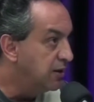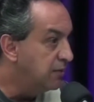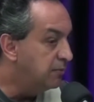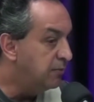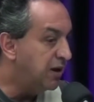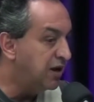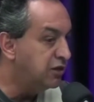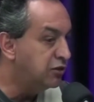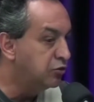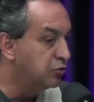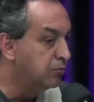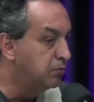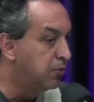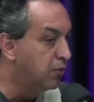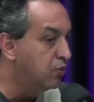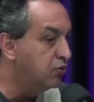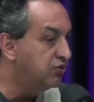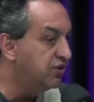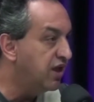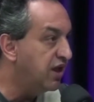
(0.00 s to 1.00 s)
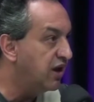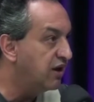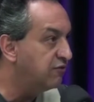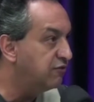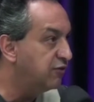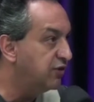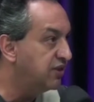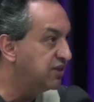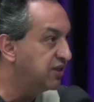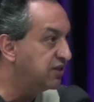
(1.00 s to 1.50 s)
mas o boom dela
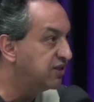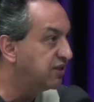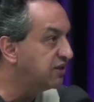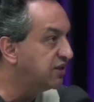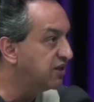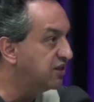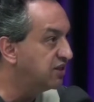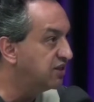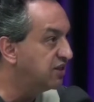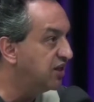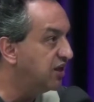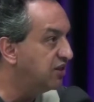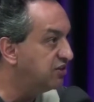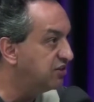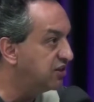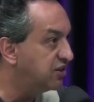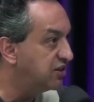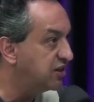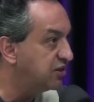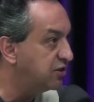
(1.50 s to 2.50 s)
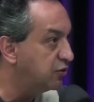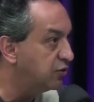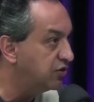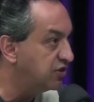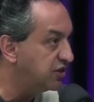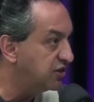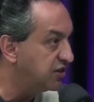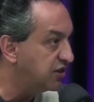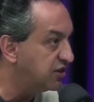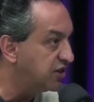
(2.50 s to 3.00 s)
foi 77, 78,
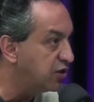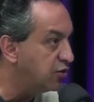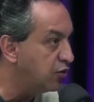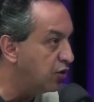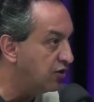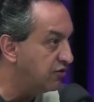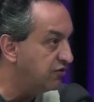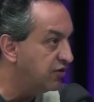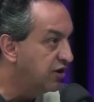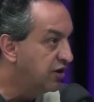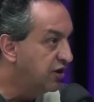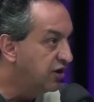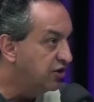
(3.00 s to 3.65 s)
79.